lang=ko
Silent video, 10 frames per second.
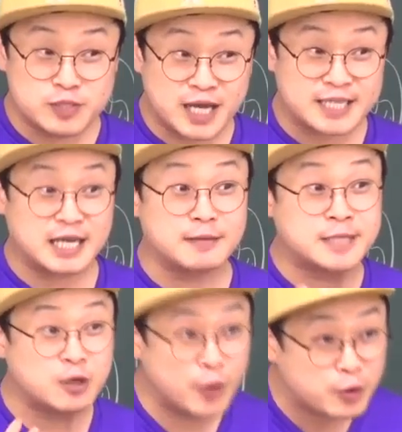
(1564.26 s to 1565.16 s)
분사의
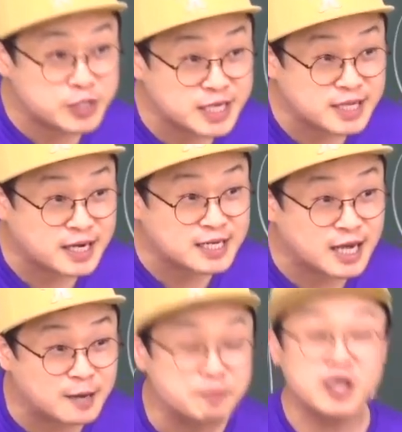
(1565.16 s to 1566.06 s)
생김새를 외고 있어야 될 거
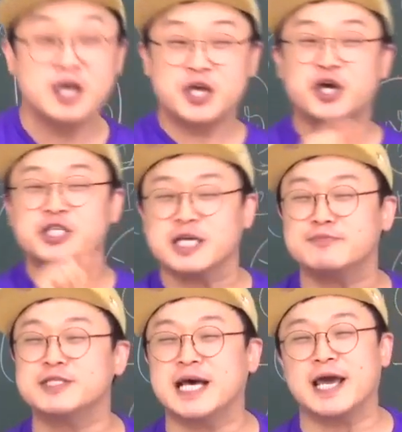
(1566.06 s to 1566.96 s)
아니야. 현재
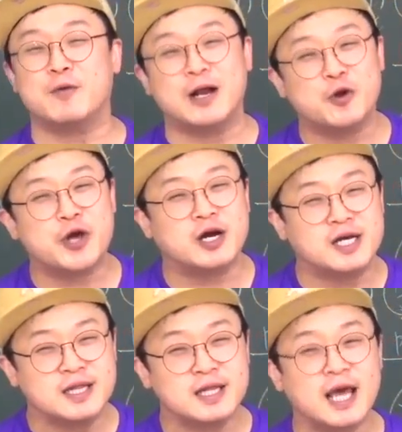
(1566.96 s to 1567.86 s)
분사의 완료형은
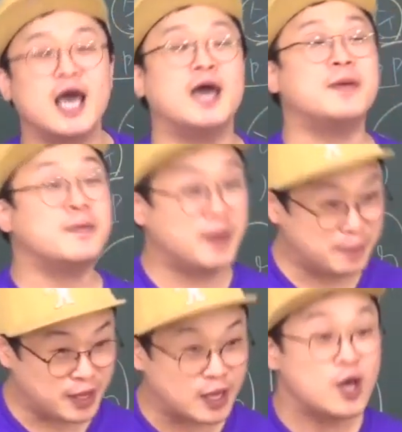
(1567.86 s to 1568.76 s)
having
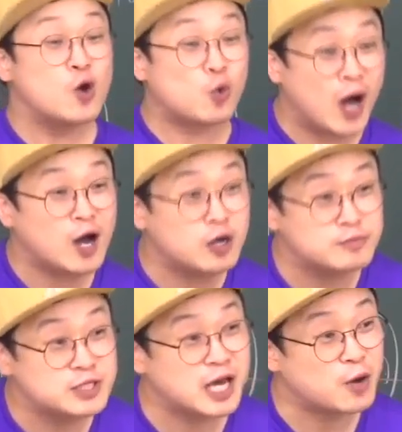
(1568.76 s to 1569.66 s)
pp. 과거
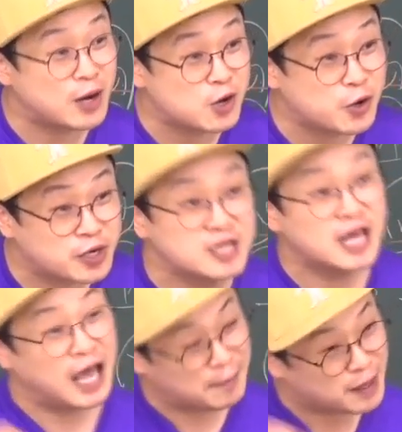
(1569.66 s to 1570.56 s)
분사의
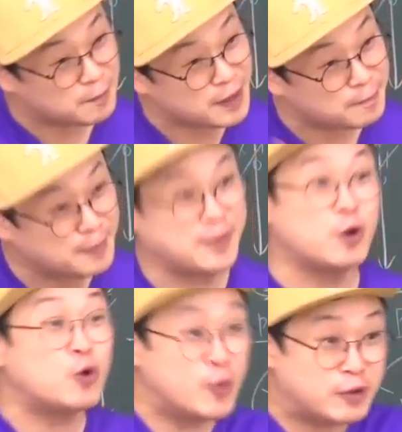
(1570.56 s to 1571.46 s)
완료형은 having been pp.
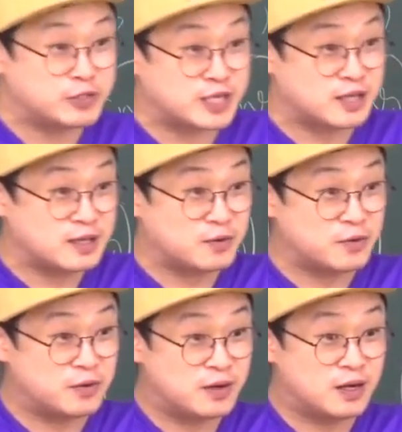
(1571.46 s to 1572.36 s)
요걸 외고 있어야 된다고.
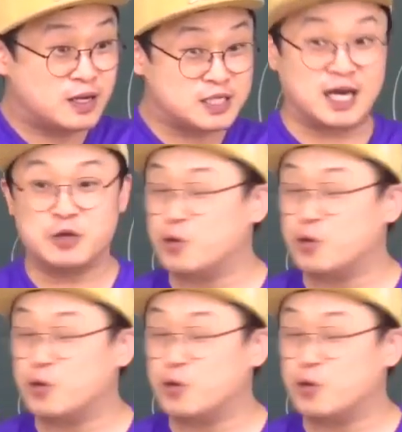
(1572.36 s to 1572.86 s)
자,